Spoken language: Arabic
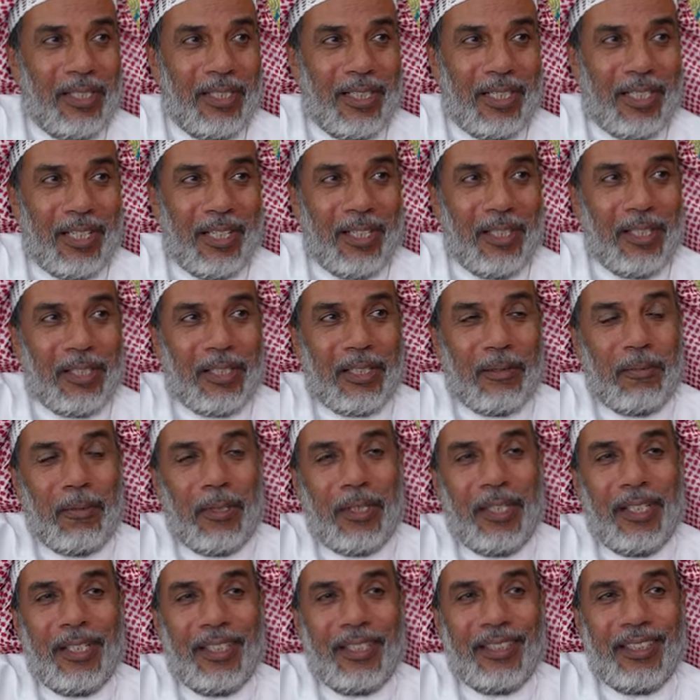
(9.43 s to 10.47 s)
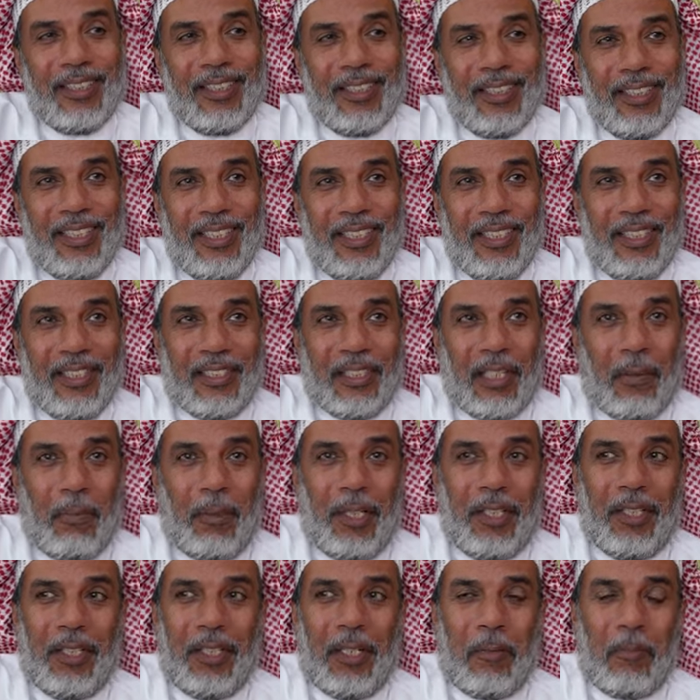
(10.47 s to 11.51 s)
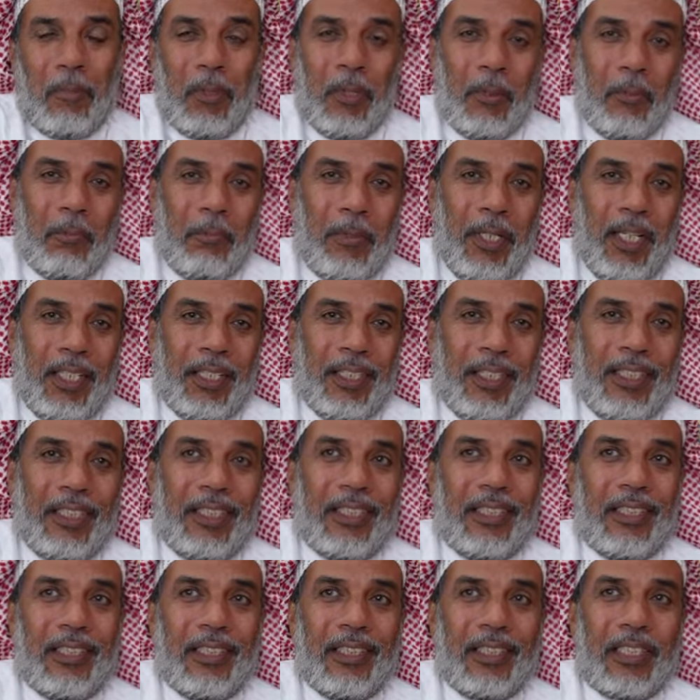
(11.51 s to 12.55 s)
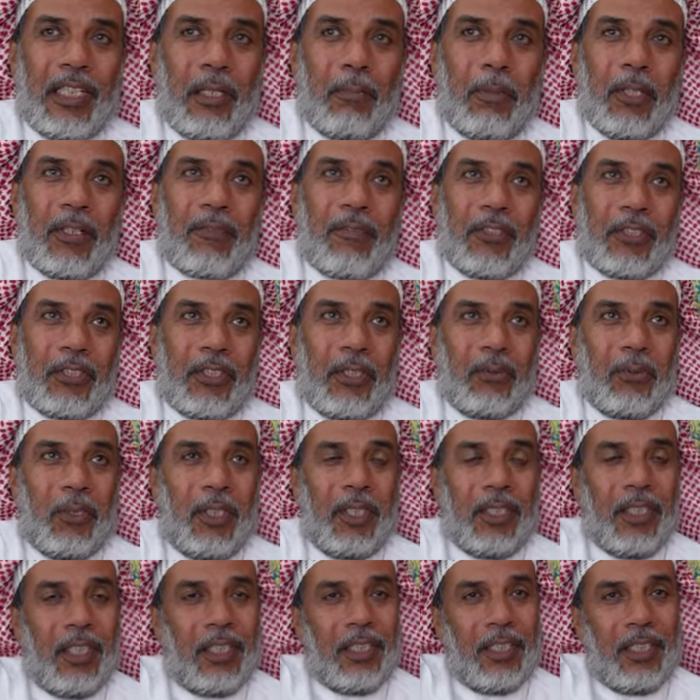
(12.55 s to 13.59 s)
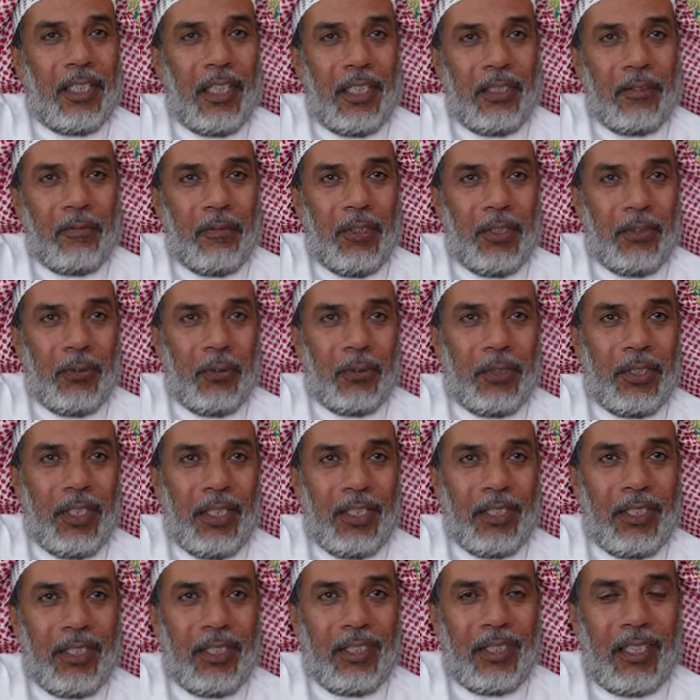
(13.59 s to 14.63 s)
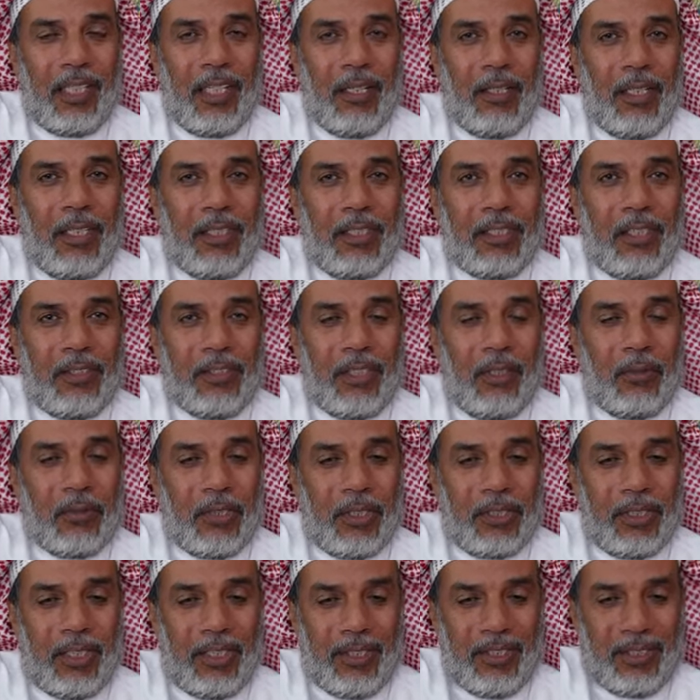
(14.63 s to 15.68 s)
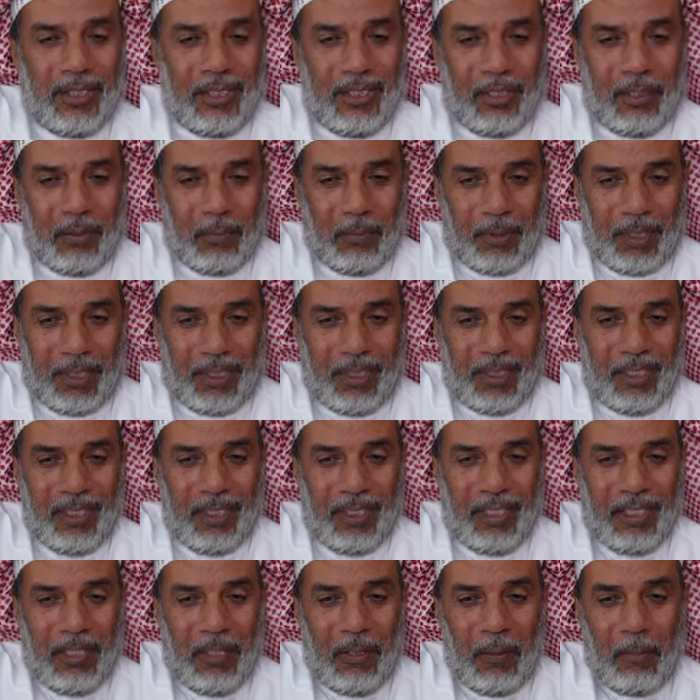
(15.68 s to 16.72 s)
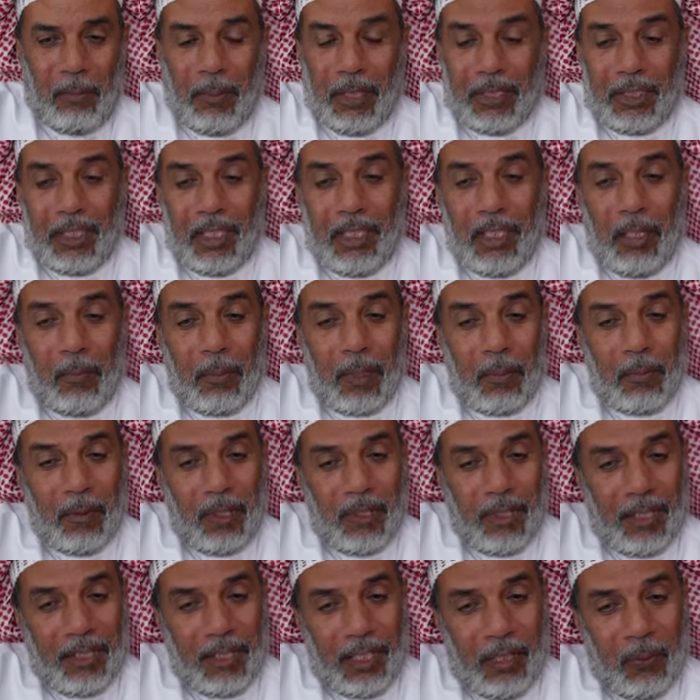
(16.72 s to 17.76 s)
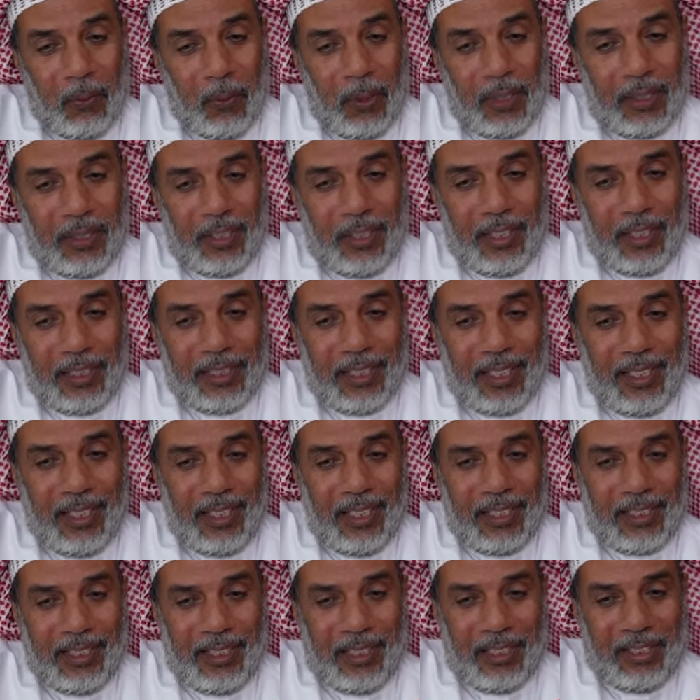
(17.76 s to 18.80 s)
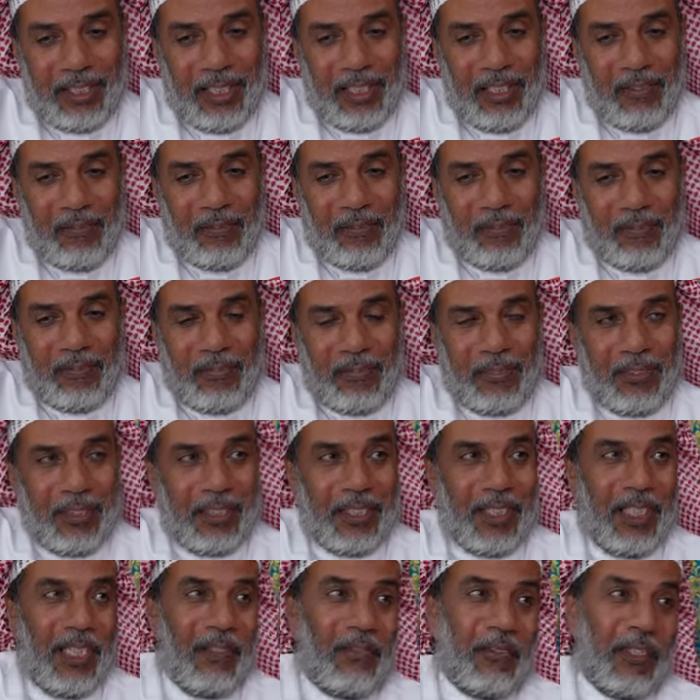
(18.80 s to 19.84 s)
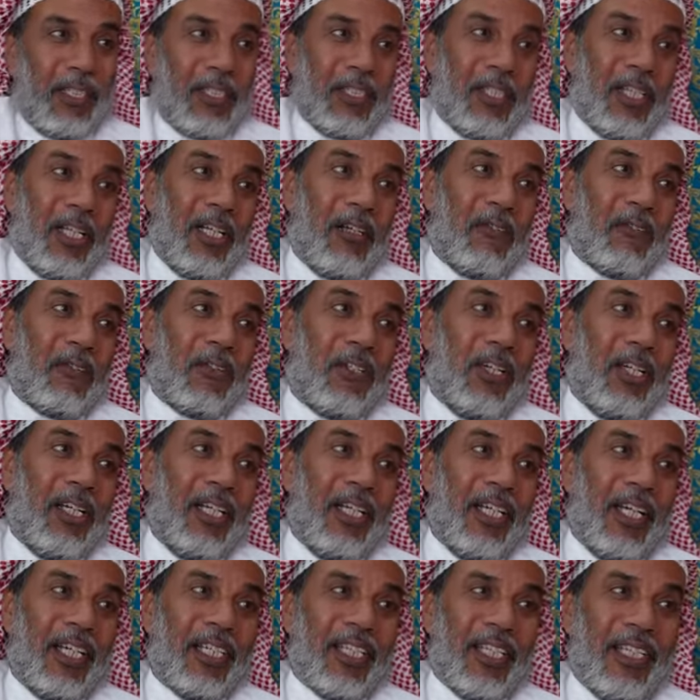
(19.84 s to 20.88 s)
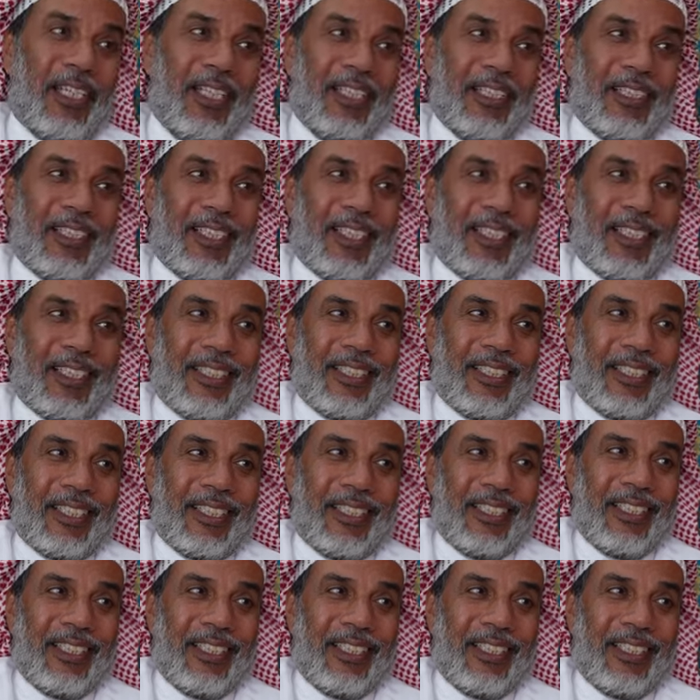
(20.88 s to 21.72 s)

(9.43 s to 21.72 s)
ذكريات رمضان طبعا انا مو هو يعني كبير في السن وايد انا الحين في حدود يعني 69 سنه عمري بس ايام رمضان اول كانت غير تختلف يختلف اختلاف كلي عن الحين يعني